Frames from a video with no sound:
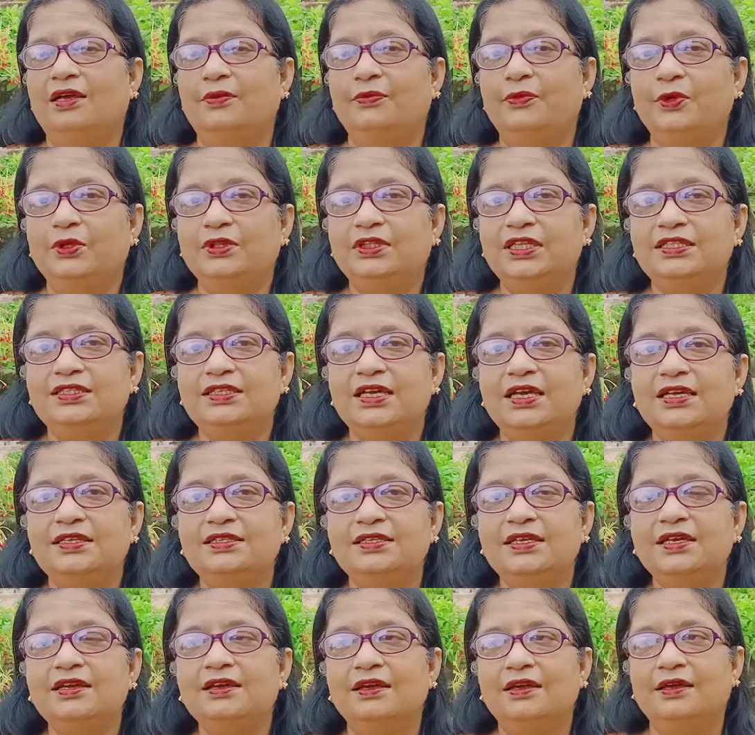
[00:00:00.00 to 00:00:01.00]
বলতে চাই
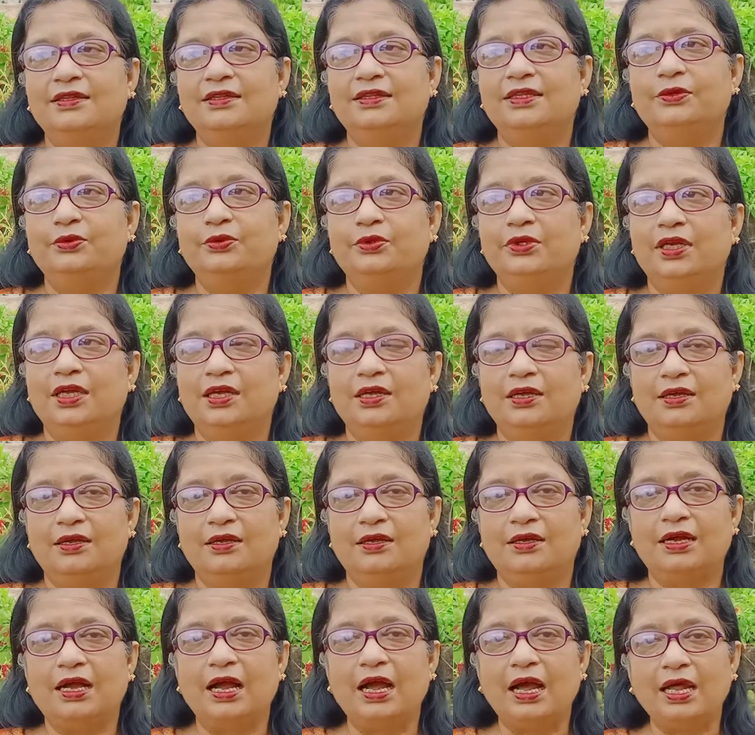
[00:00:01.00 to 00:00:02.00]
যে দেখুন
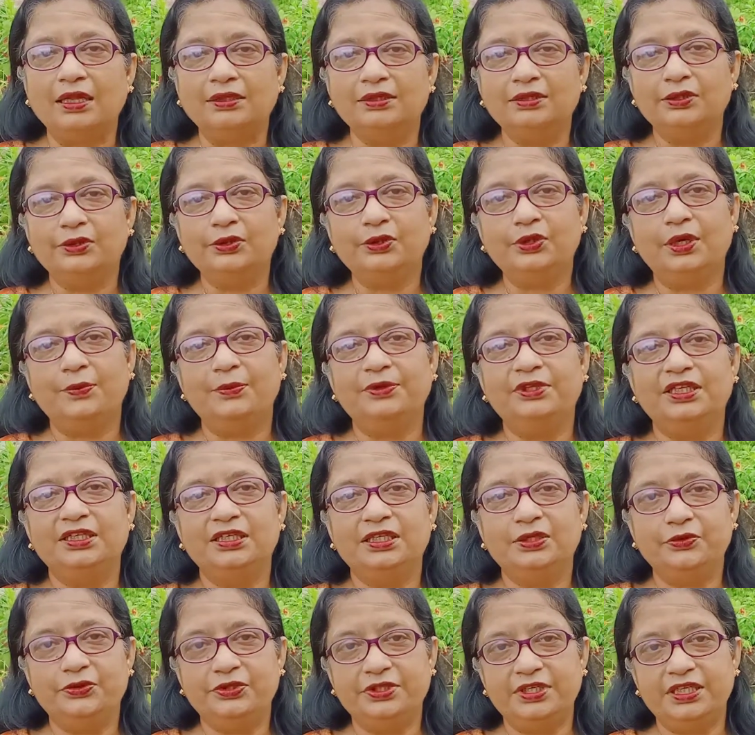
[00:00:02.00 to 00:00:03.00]
খাদ্য আমাদের
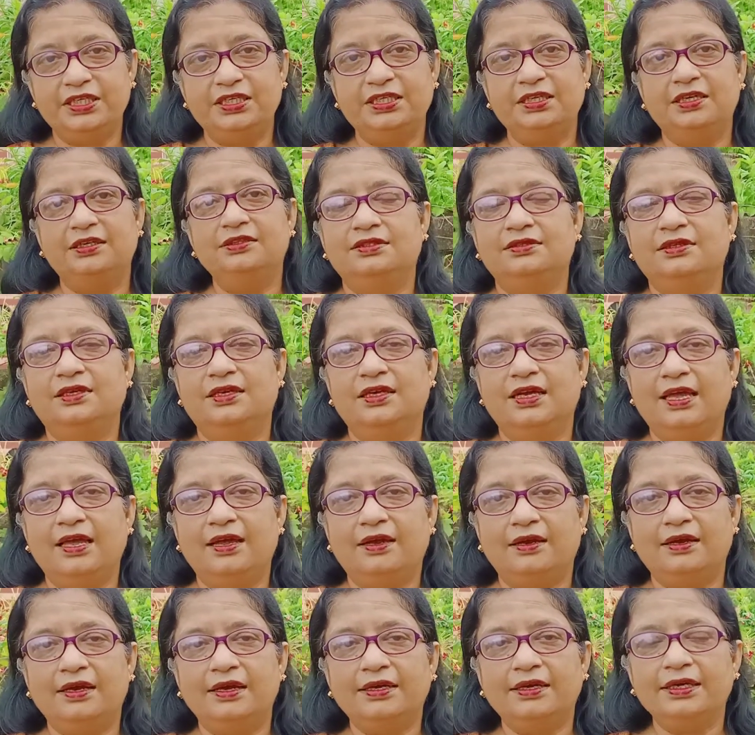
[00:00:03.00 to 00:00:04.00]
নিউট্রিশন
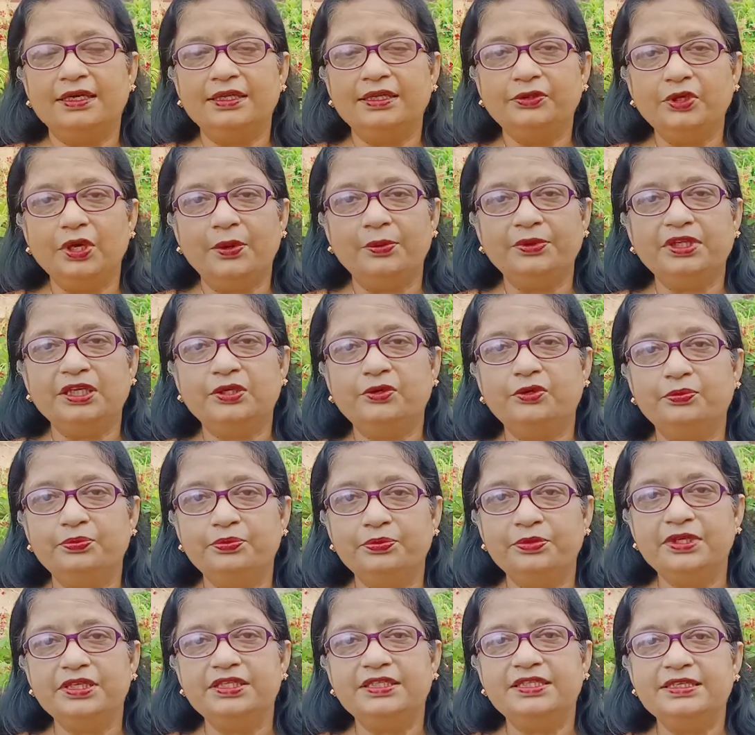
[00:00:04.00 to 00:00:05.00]
কিন্তু আমাদের খুব
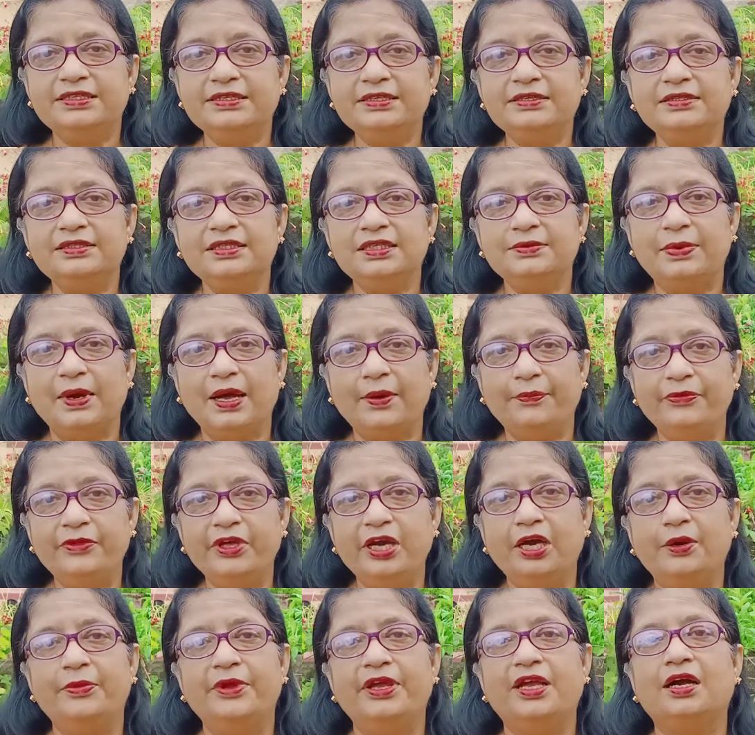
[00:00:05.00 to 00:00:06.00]
সিরিয়াসলি ভাবতে
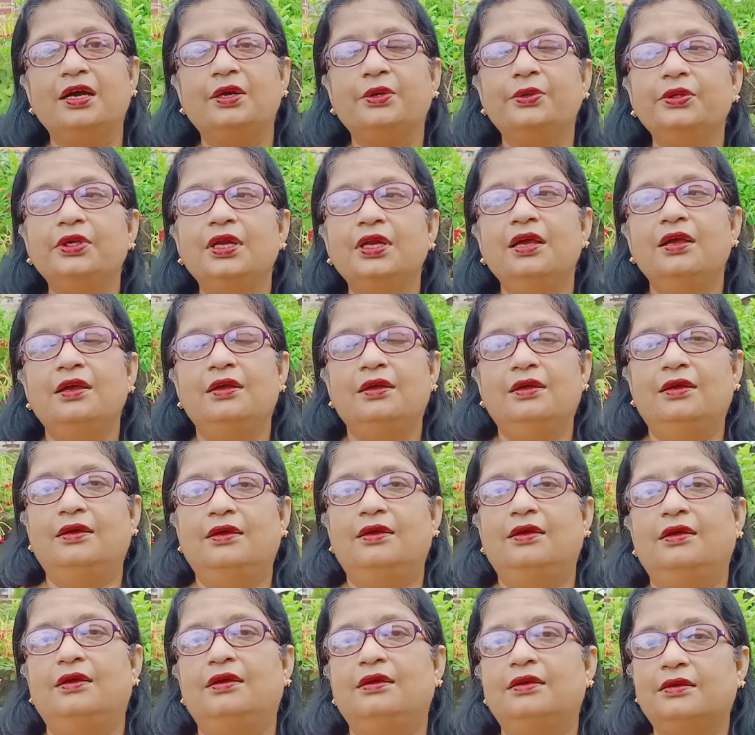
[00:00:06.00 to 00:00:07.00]
হবে কারণ
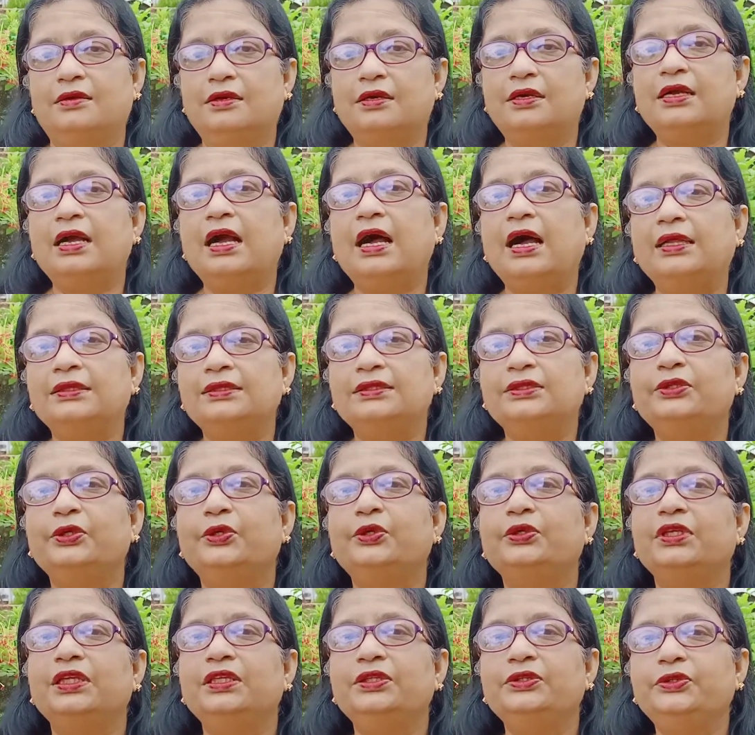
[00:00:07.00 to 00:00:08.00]
খাদ্য
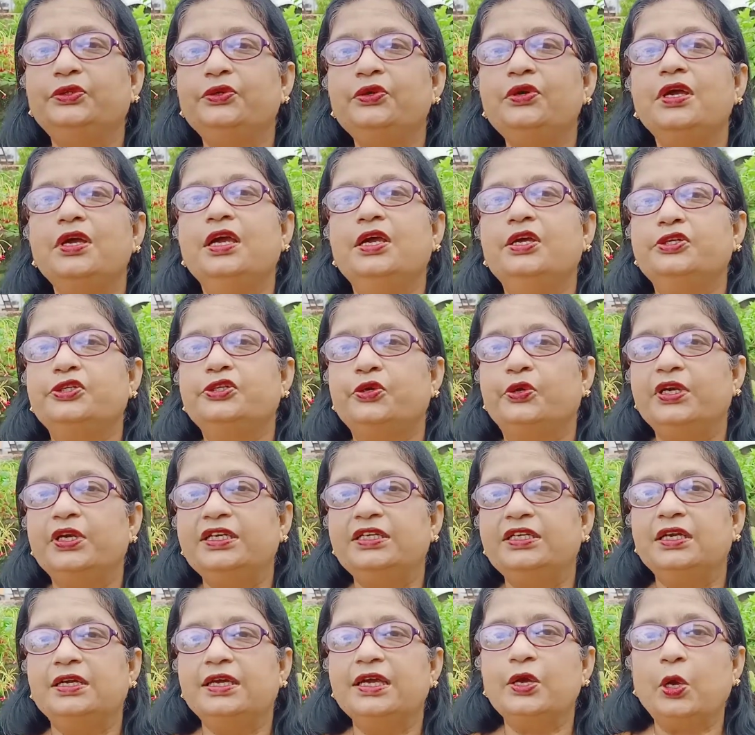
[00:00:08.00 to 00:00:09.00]
কিন্তু
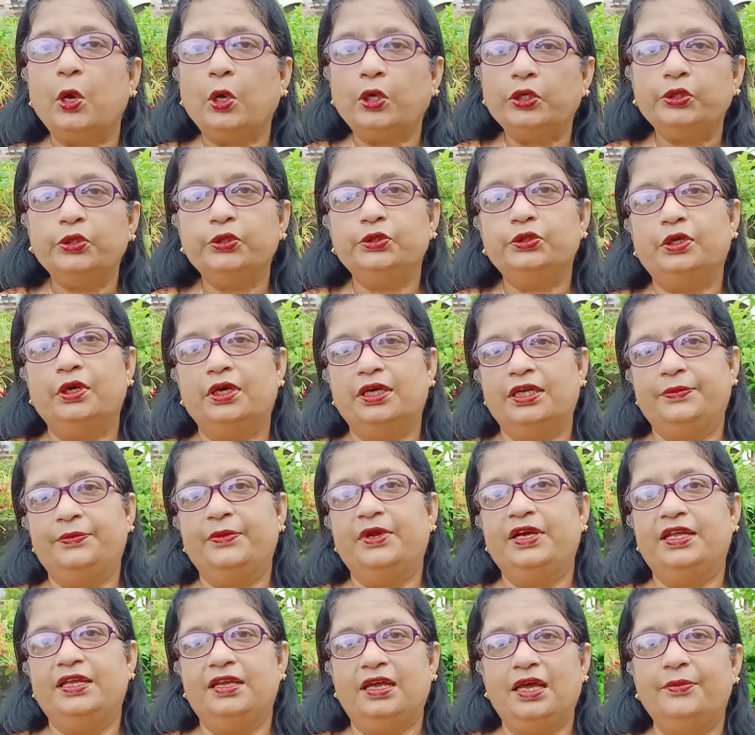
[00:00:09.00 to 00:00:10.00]
শরীরটাকে গঠন করে
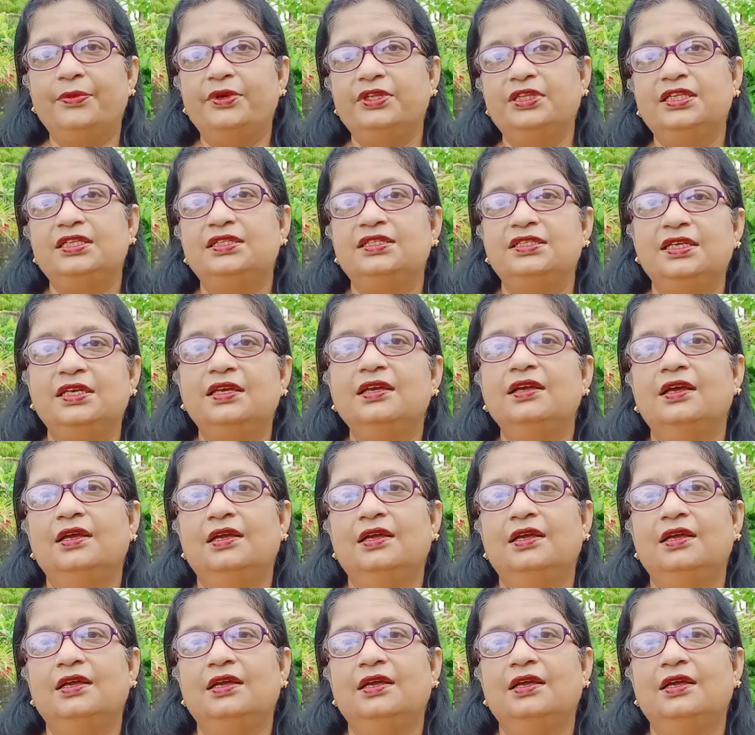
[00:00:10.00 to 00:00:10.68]
মানে আমাদের যে